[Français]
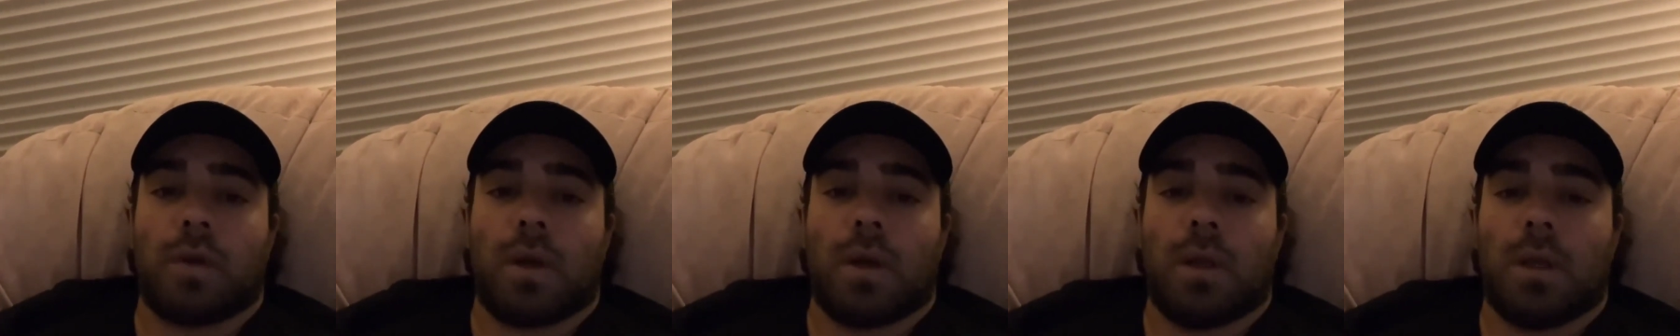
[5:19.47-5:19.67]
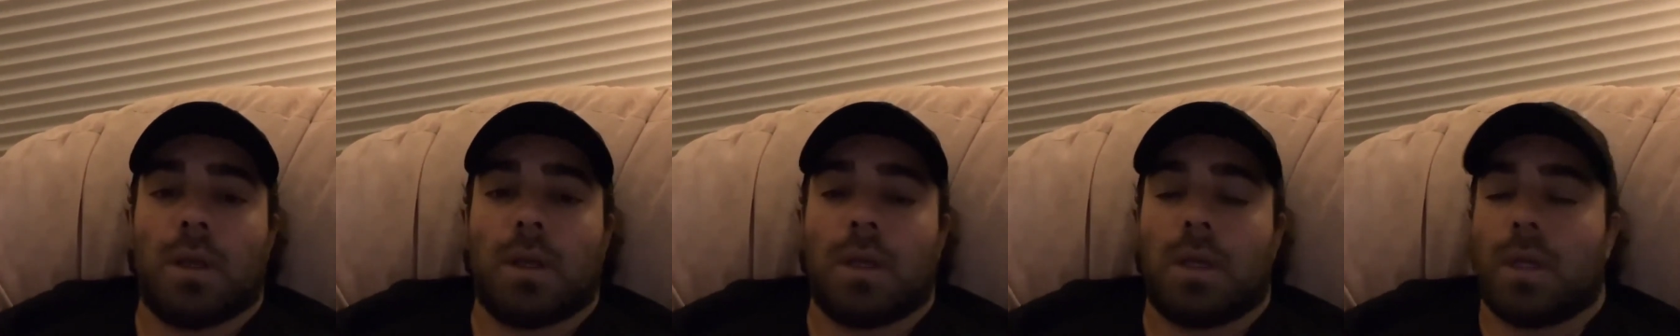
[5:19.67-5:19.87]

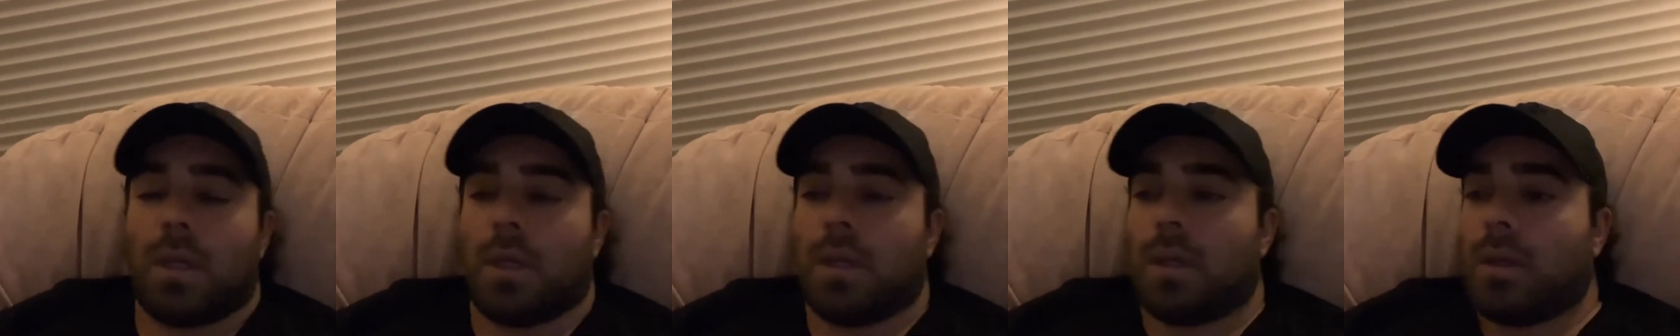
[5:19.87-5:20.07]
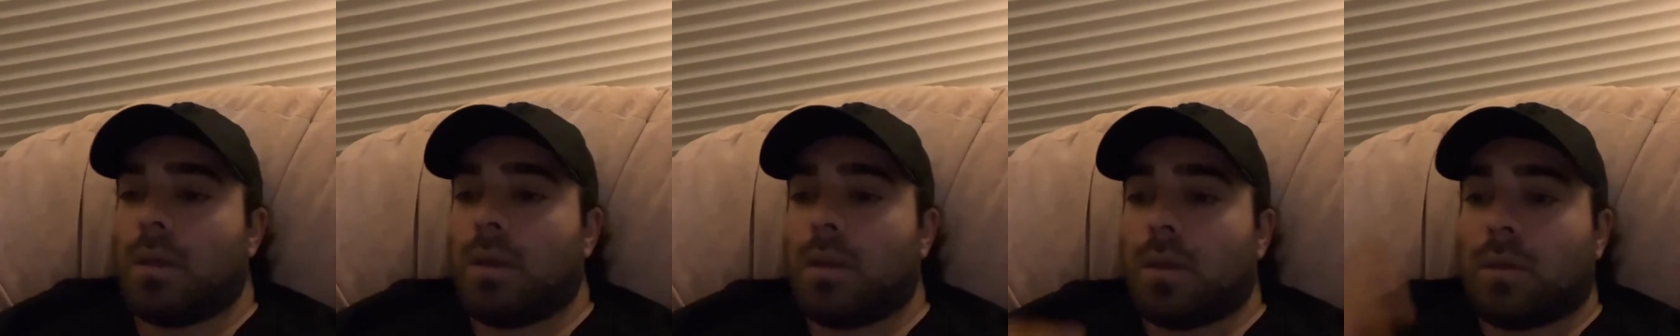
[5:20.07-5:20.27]
vois
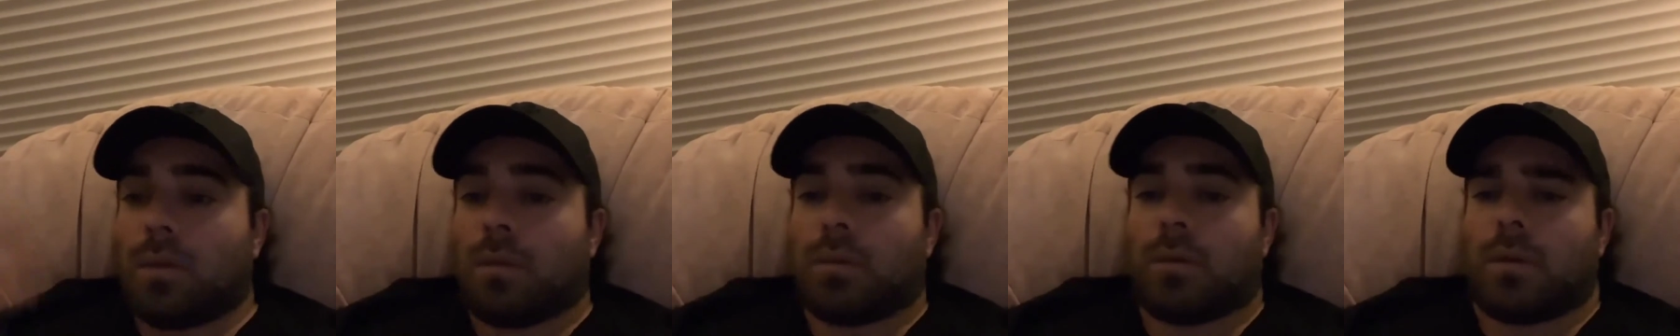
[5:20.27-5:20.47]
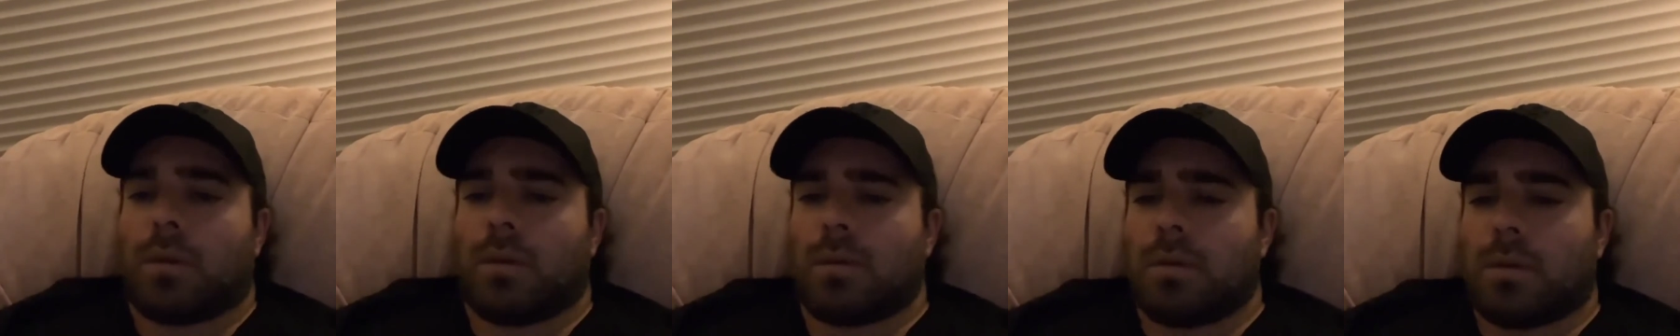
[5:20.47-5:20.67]

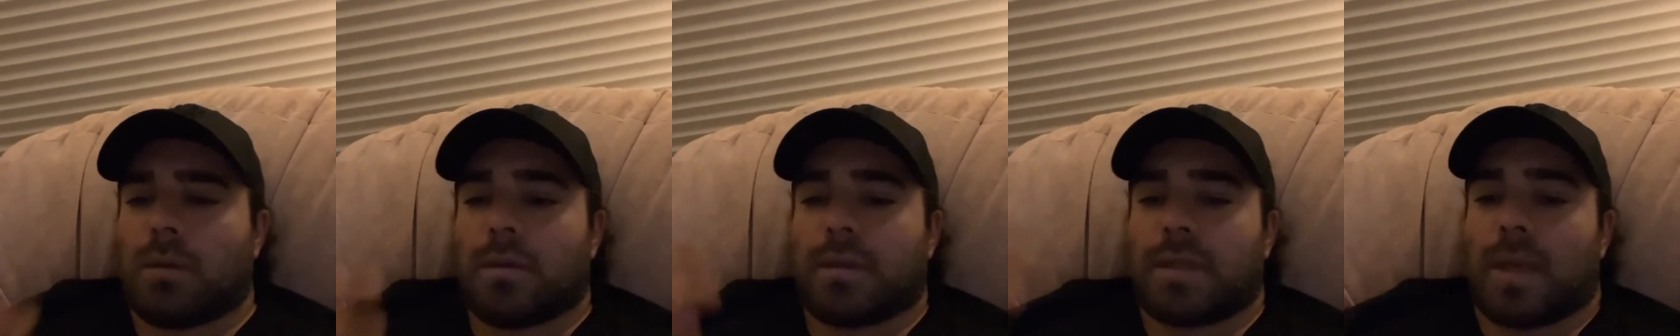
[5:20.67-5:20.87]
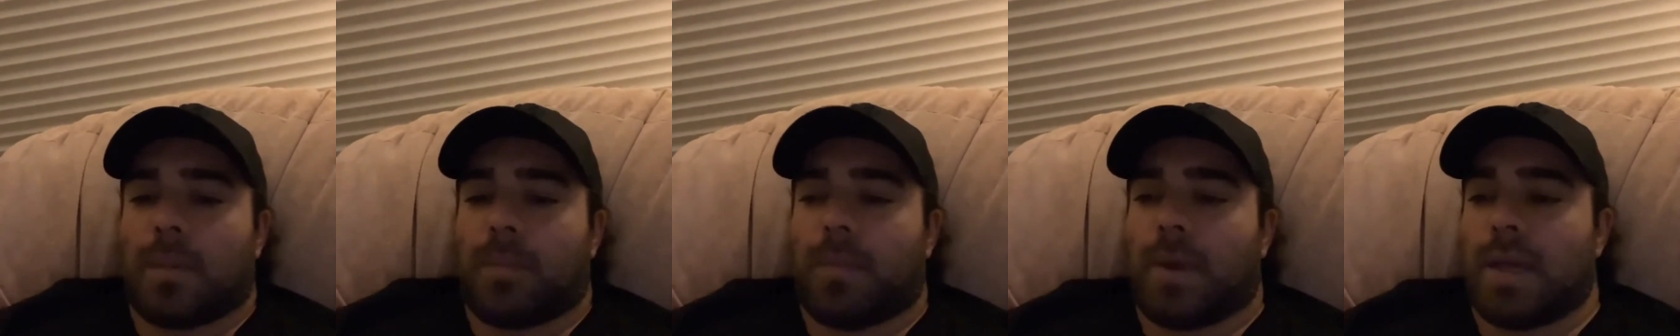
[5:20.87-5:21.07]
donc
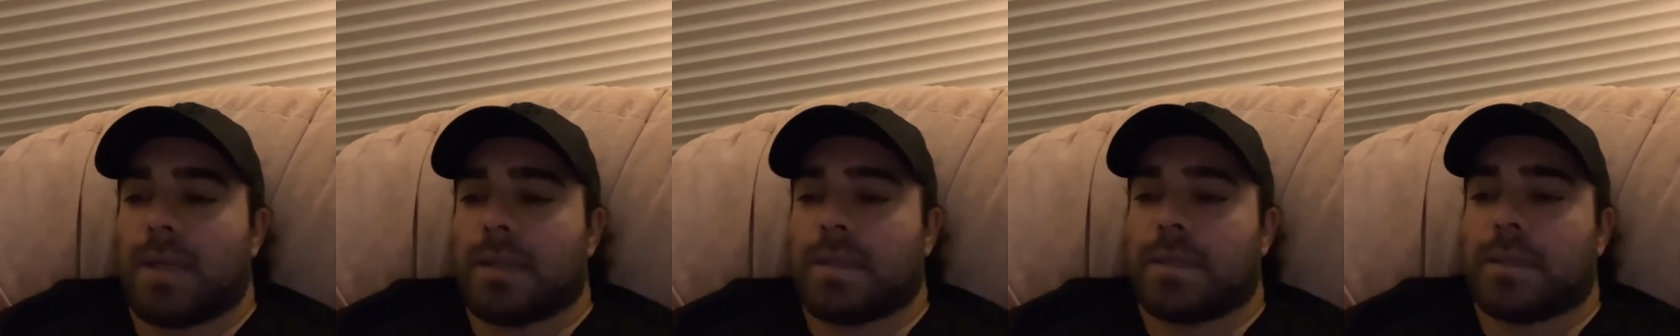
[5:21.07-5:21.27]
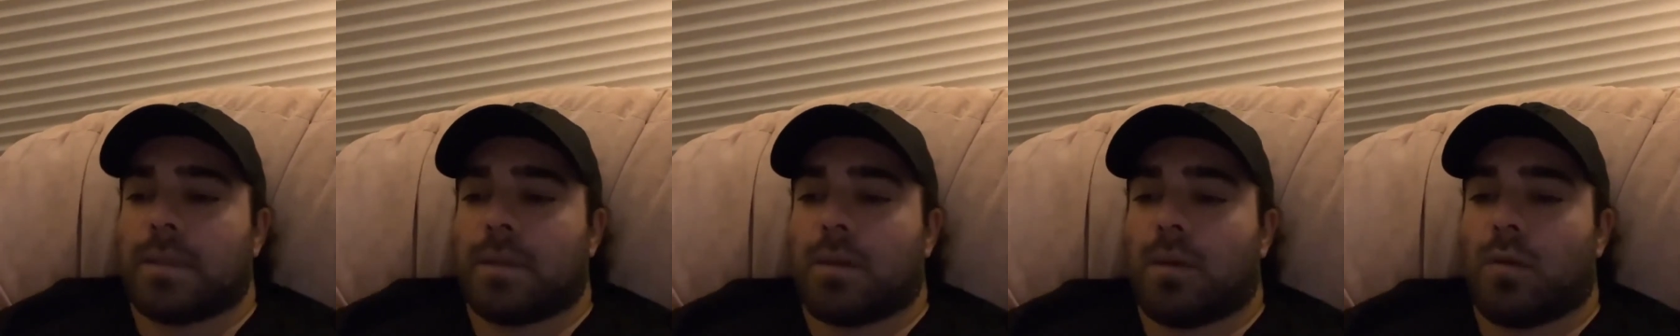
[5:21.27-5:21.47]
ça
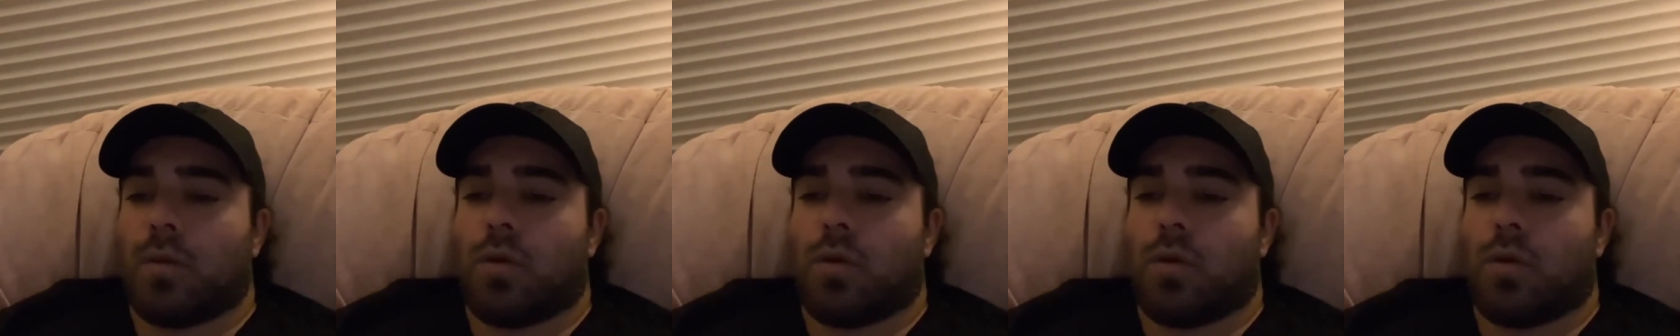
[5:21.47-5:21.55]
passe.